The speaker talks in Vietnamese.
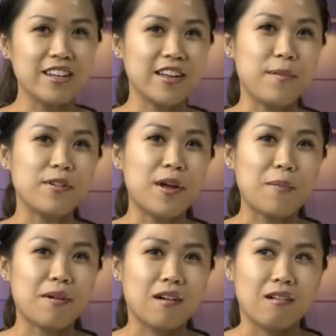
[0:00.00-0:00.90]
kinh nghiệm nữa đâu
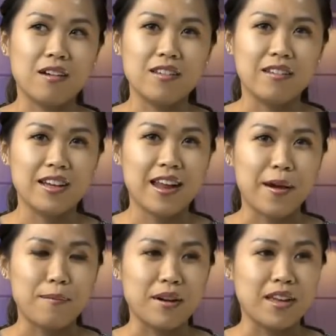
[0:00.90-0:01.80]
mà còn có những cái
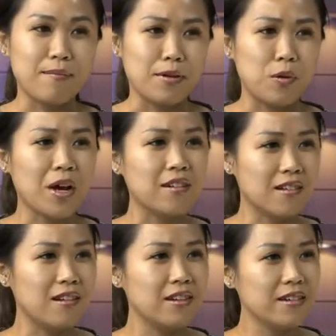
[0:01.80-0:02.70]
nào mà khi mà du khách
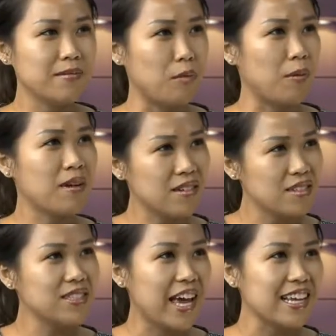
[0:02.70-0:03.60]
tới một cái đất
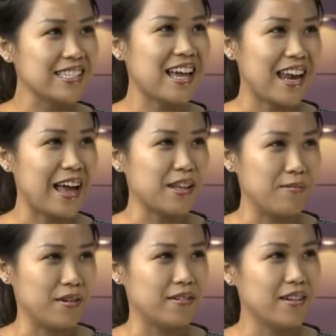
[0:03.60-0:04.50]
nước khác xa lạ thì
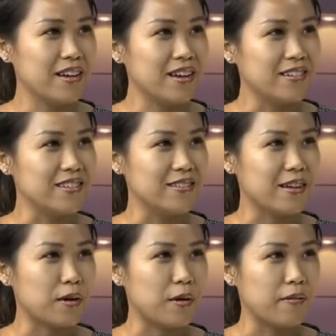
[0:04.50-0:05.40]
người
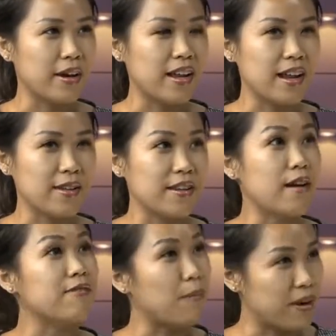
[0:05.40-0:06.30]
ta cần phải là
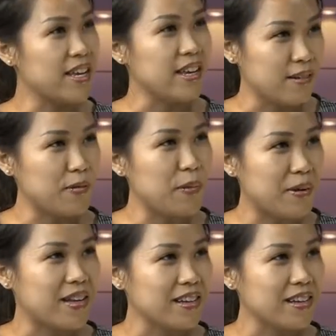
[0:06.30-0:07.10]
đề phòng cái gì nữa đúng không anh